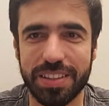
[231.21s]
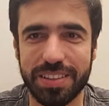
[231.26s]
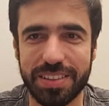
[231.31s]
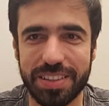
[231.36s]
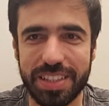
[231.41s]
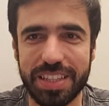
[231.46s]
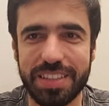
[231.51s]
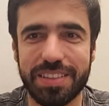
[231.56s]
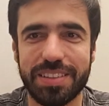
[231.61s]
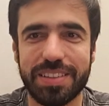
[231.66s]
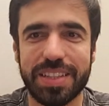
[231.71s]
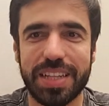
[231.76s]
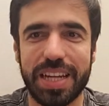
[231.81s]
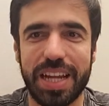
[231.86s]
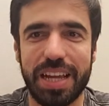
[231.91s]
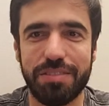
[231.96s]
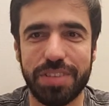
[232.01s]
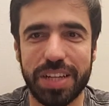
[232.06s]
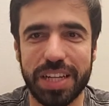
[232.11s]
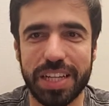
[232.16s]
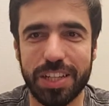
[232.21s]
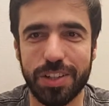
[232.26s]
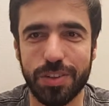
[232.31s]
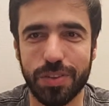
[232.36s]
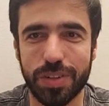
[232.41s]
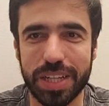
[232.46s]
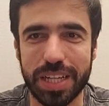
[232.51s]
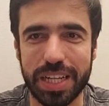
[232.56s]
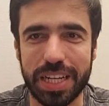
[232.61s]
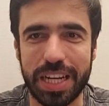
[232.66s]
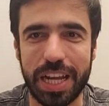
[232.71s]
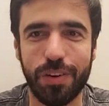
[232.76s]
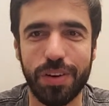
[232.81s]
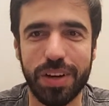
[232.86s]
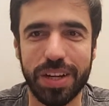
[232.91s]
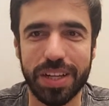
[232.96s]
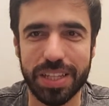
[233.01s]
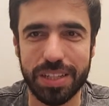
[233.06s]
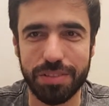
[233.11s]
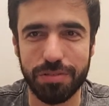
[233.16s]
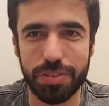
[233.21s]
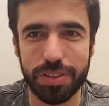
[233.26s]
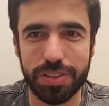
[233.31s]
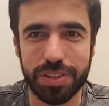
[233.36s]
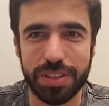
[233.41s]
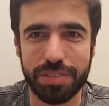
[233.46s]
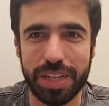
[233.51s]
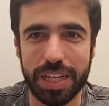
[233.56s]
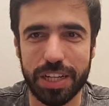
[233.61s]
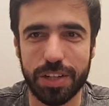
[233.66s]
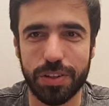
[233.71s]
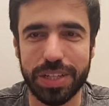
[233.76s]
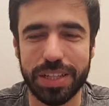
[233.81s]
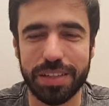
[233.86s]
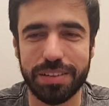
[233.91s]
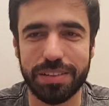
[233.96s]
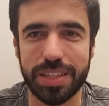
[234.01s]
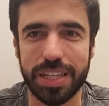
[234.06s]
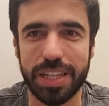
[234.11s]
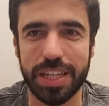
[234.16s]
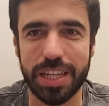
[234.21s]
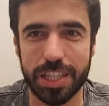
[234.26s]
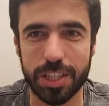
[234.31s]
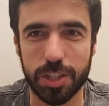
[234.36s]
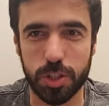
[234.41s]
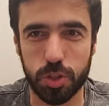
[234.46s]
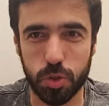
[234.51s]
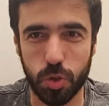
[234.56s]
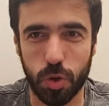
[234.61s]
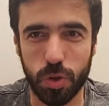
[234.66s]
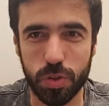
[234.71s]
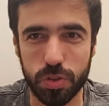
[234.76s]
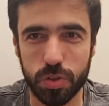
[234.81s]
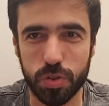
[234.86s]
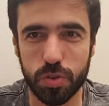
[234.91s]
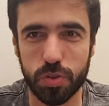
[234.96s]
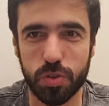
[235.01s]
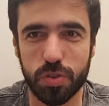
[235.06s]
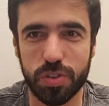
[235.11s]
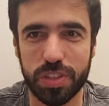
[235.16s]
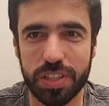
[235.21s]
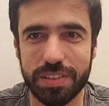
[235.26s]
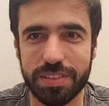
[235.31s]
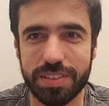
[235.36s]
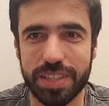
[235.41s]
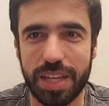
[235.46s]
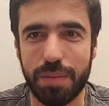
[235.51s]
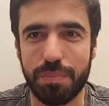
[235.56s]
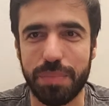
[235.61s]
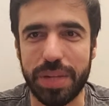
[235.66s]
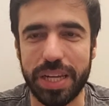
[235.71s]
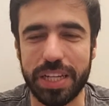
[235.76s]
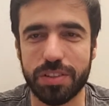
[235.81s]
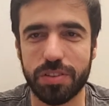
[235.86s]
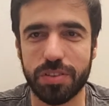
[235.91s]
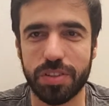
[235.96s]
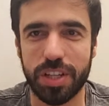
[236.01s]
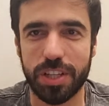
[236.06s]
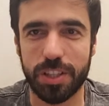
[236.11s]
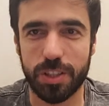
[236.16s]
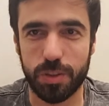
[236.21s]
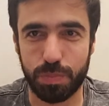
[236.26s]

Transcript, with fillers: se inscreve aqui no canal que você vai conhecer todos os lançamentos,